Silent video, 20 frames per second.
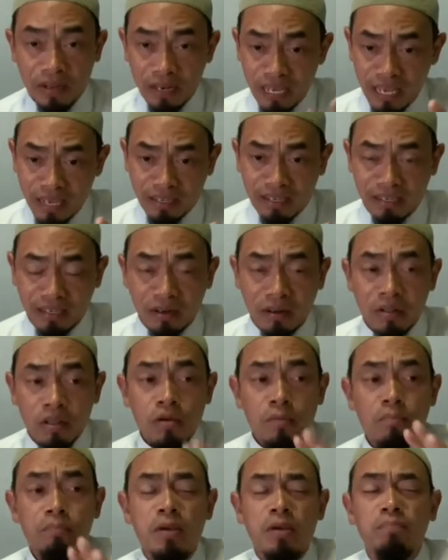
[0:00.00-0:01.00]
นี่คือ
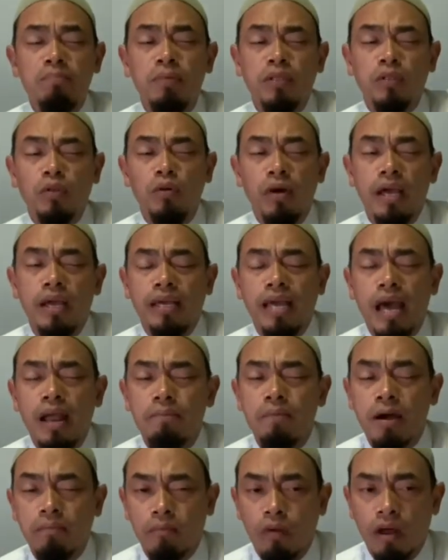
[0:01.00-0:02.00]
ปิดประตูแห่งการ
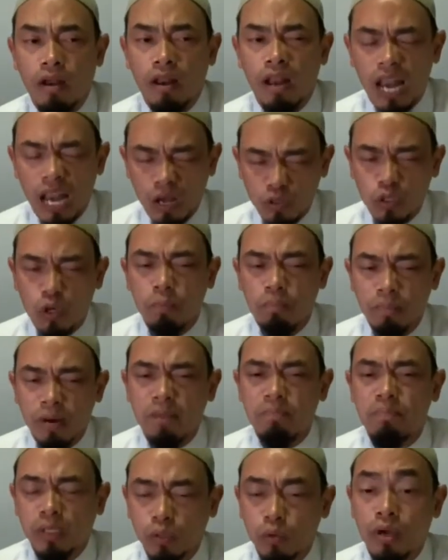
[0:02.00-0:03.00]
พักผ่อนแล้วจงเปิด
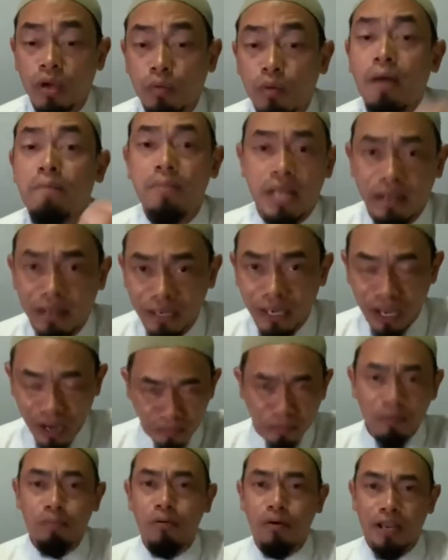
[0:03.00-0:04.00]
ประตูแห่งความเหน็ดเหนื่อยเอา
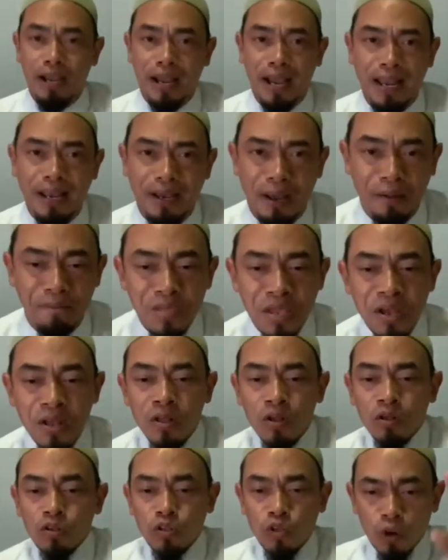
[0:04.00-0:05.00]
ผมพูดอย่างนั้นแล้วกัน
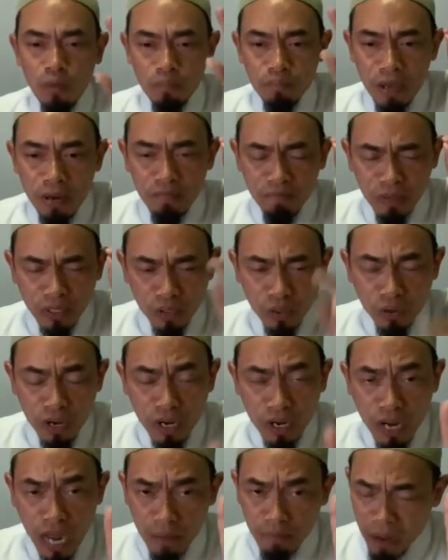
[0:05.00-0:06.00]
จงปิดประตูแห่
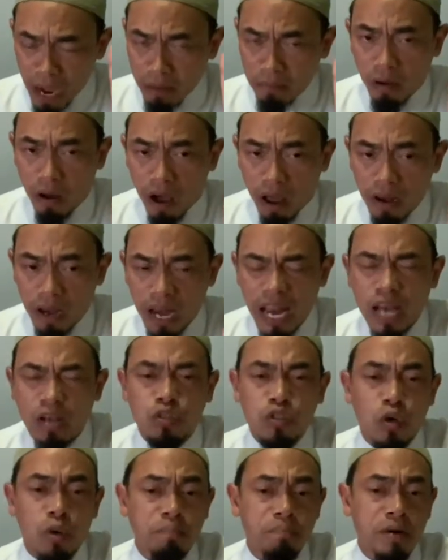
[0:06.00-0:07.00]
งการพักผ่อนแล้ว
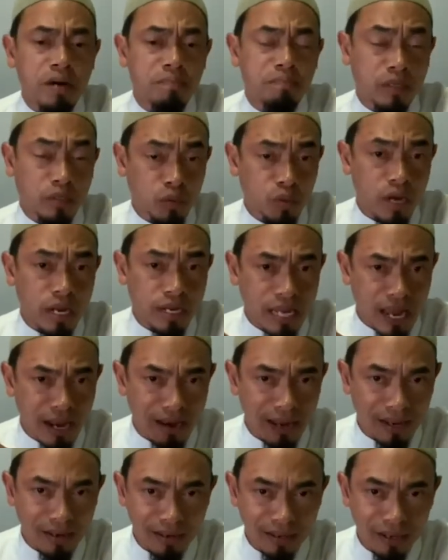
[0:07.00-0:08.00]
จงเปิดประตูแห่งการ
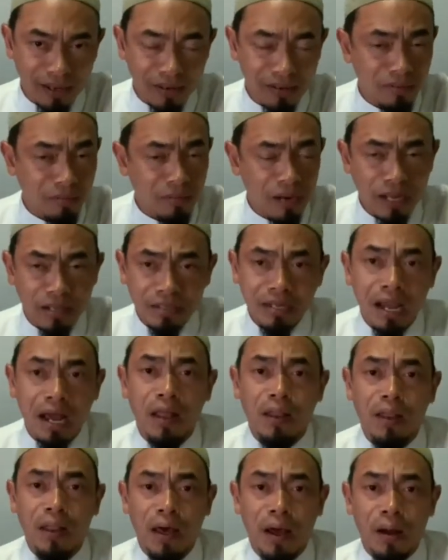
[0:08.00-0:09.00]
เหน็ดเหนื่อย มาชา
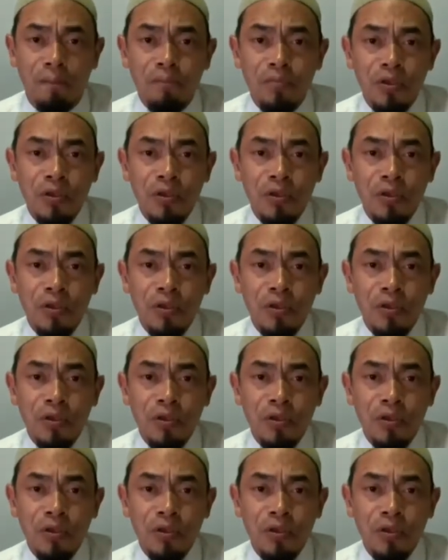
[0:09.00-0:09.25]
อัลลอฮ์